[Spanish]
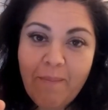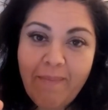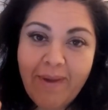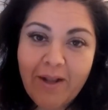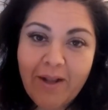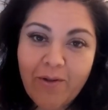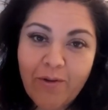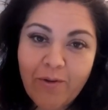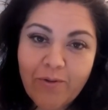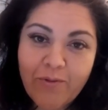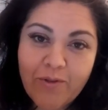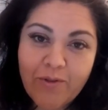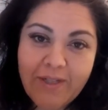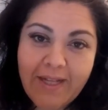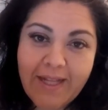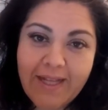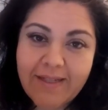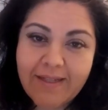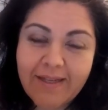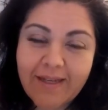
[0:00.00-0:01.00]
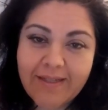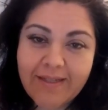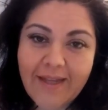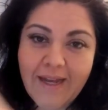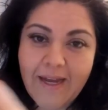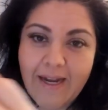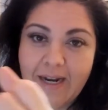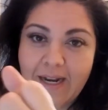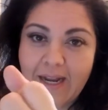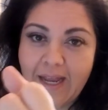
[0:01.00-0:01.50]
para todos ustedes que
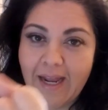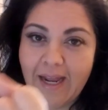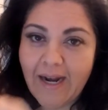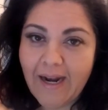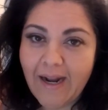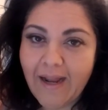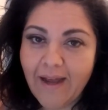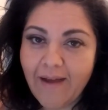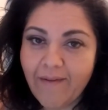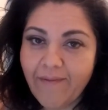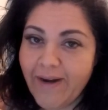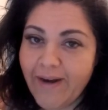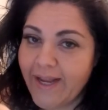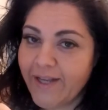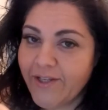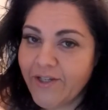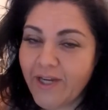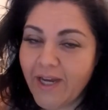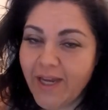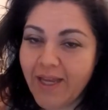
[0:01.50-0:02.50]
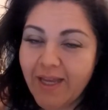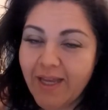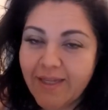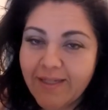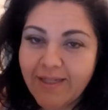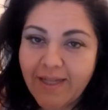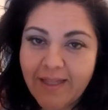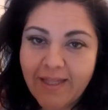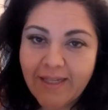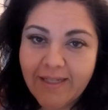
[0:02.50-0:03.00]
están en la brecha y
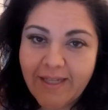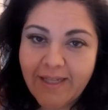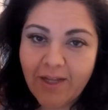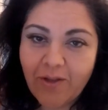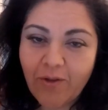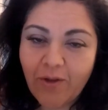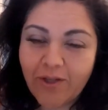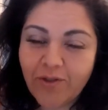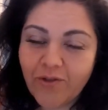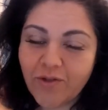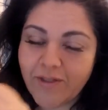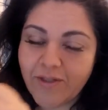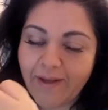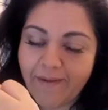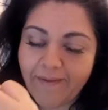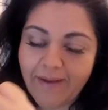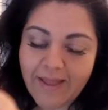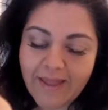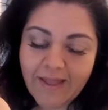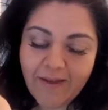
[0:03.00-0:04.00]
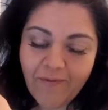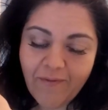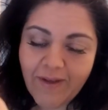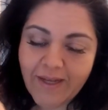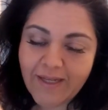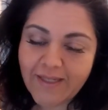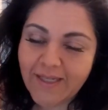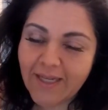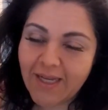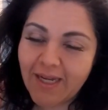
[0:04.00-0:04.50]
están diciendo esto está bien
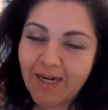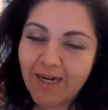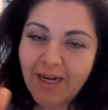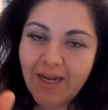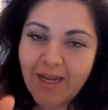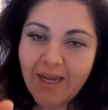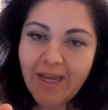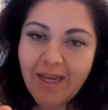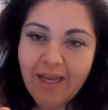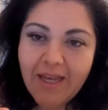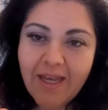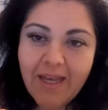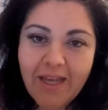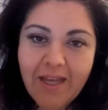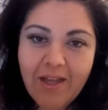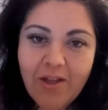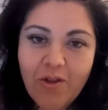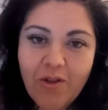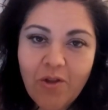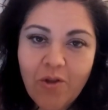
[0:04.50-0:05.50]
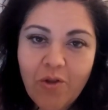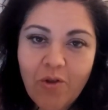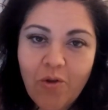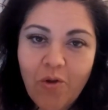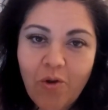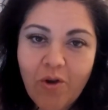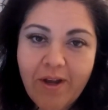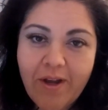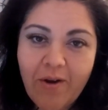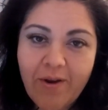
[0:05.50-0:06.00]
difícil y
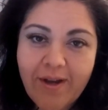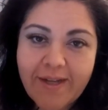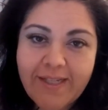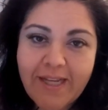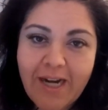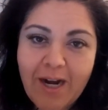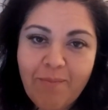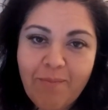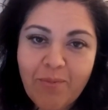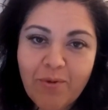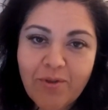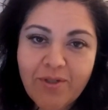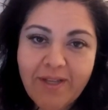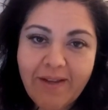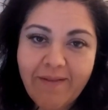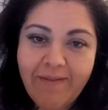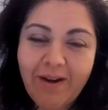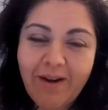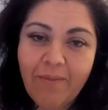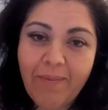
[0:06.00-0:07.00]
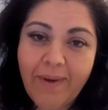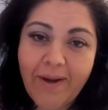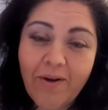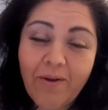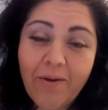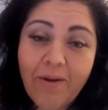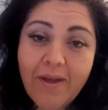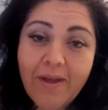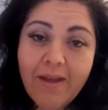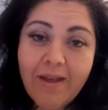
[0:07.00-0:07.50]
no creo que será posible,
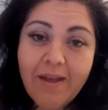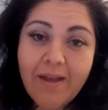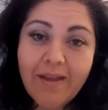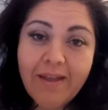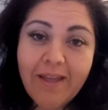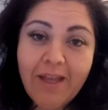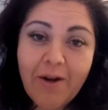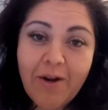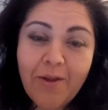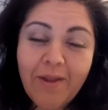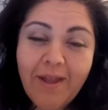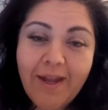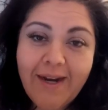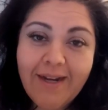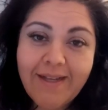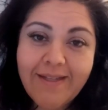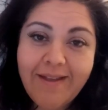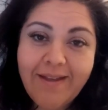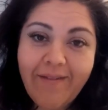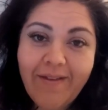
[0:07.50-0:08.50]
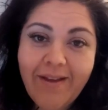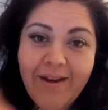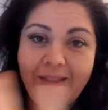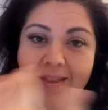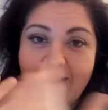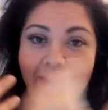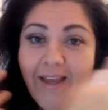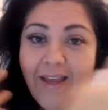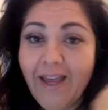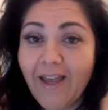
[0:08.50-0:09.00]
bueno, quiero darles saber
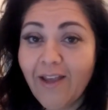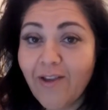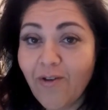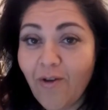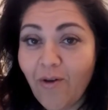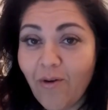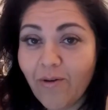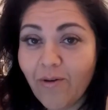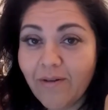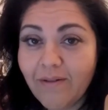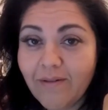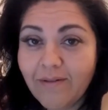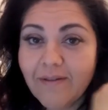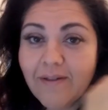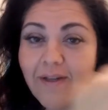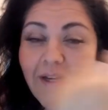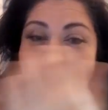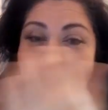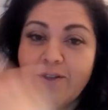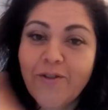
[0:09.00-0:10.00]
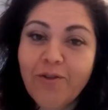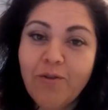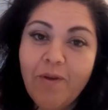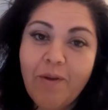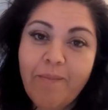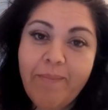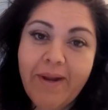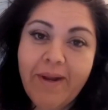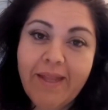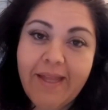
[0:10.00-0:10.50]
de que yo
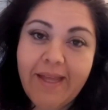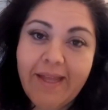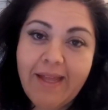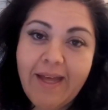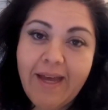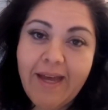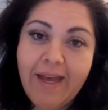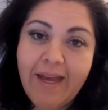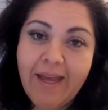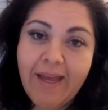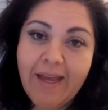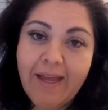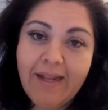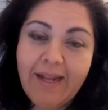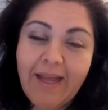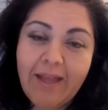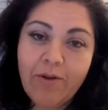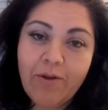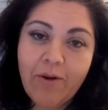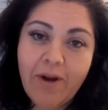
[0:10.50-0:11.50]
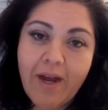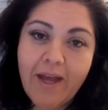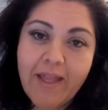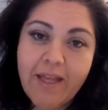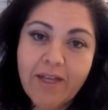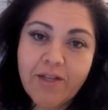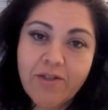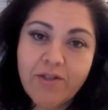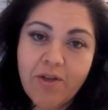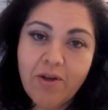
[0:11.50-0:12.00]
estuve perdida en la
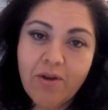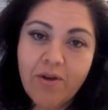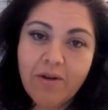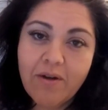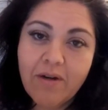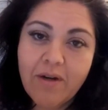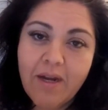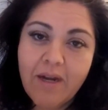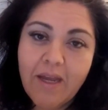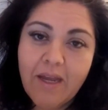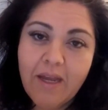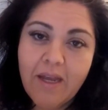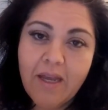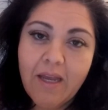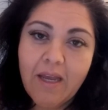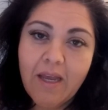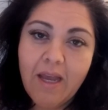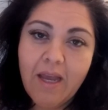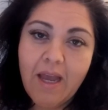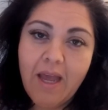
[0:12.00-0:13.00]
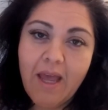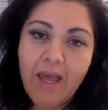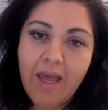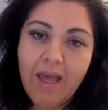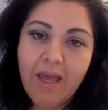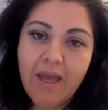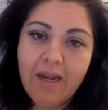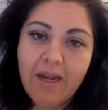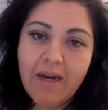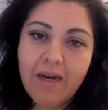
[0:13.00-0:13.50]
drogadicción y
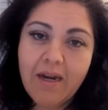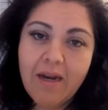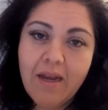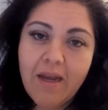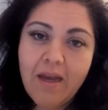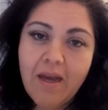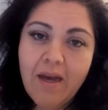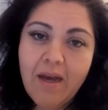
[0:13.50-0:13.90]
en